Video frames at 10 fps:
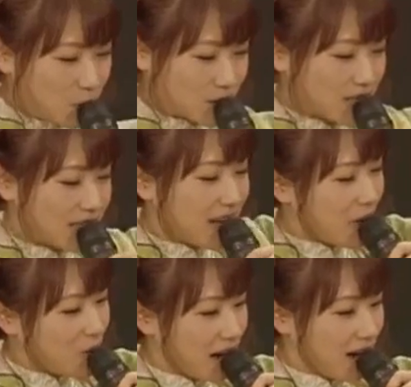
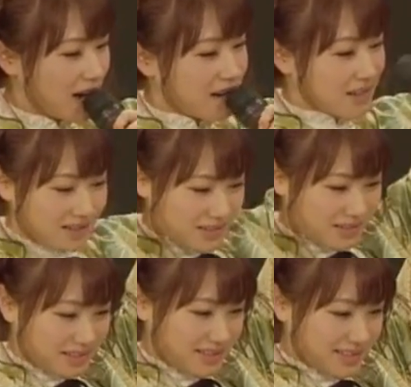ポーズチアは、うんうん、あ
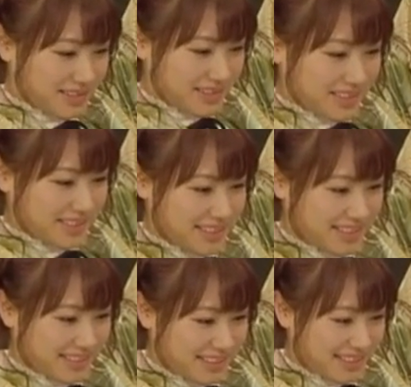
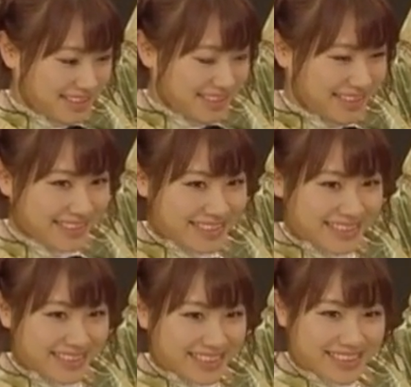あ
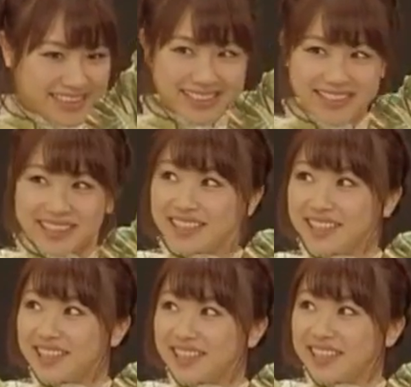それで
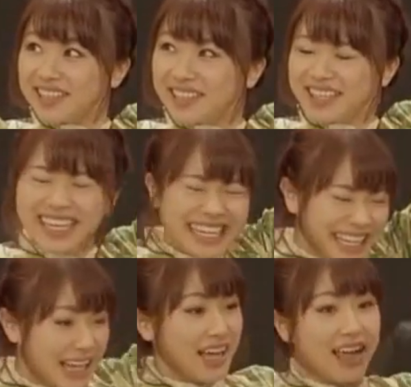寝てようか
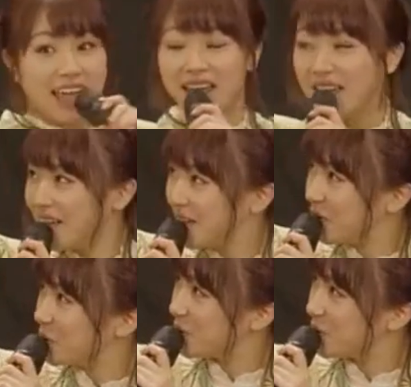え